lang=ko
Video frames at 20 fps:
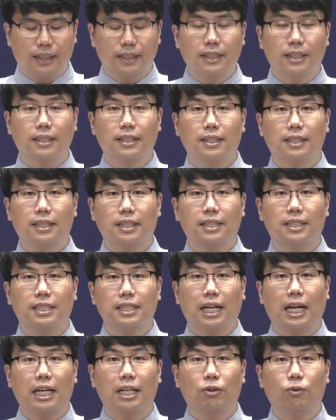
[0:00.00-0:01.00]
그는
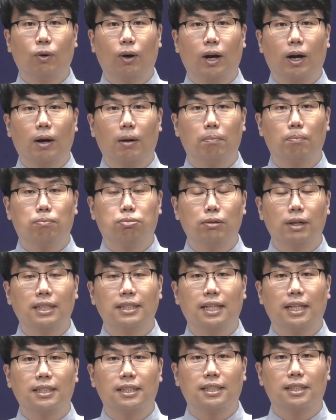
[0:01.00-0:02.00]
이스라엘과
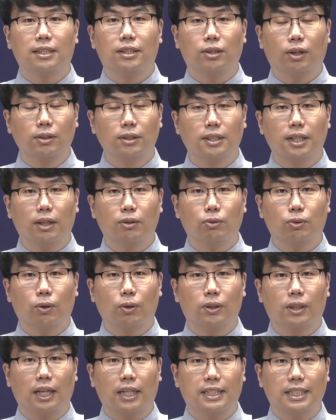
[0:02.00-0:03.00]
블레셋이
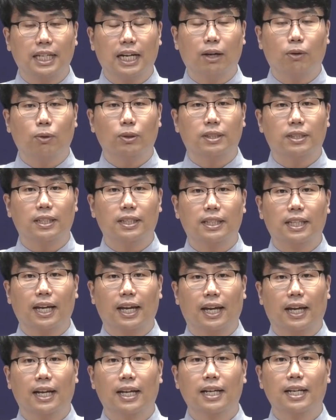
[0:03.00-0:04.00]
전쟁으로 대치하고 있을
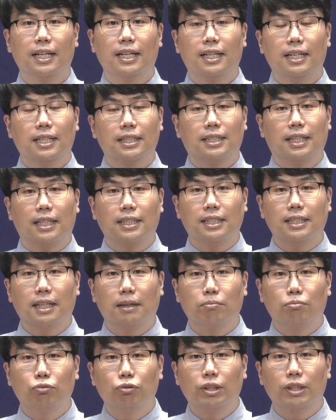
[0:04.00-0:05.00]
때
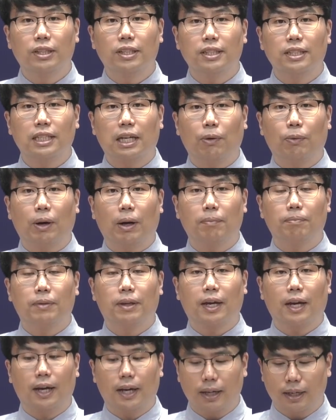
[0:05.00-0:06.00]
자신의 무기 든 자와
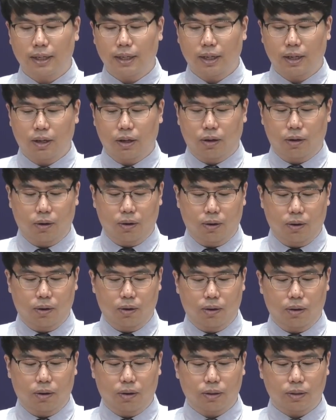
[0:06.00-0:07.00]
함께
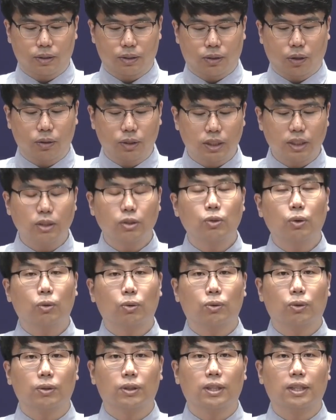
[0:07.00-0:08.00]
어, 적진
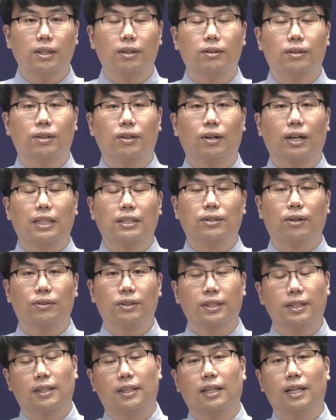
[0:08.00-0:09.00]
속으로 뛰어
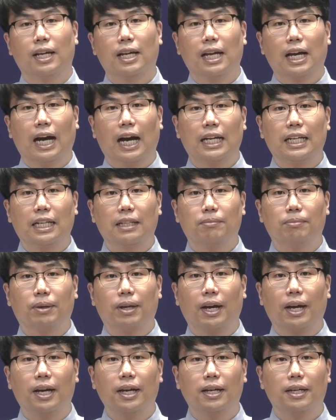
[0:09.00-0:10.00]
들어가서는
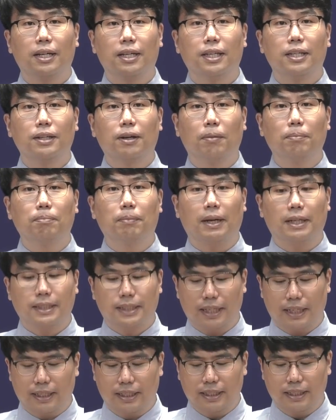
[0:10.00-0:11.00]
하나님께 이런
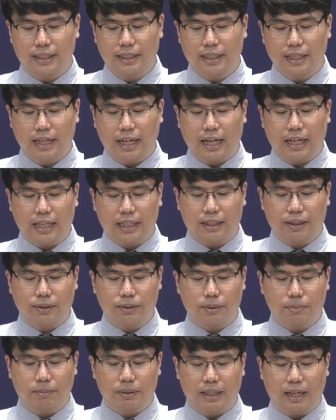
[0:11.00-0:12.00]
맹세를 하게
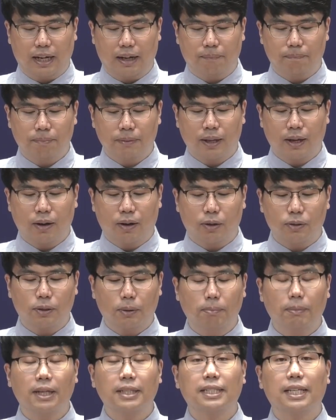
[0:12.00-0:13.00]
되었습니다.
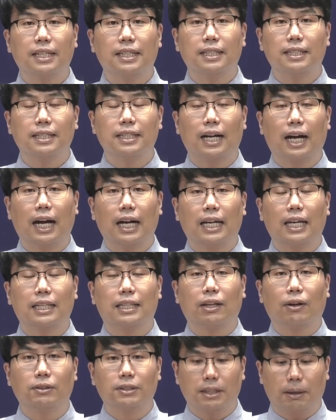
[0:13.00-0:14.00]
어떤 맹세를
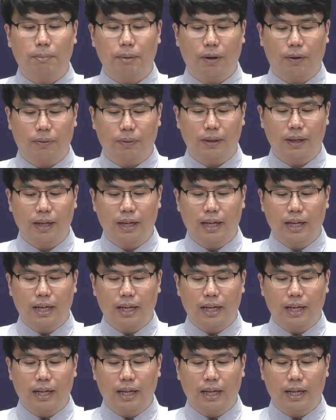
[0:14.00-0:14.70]
하게 되었냐면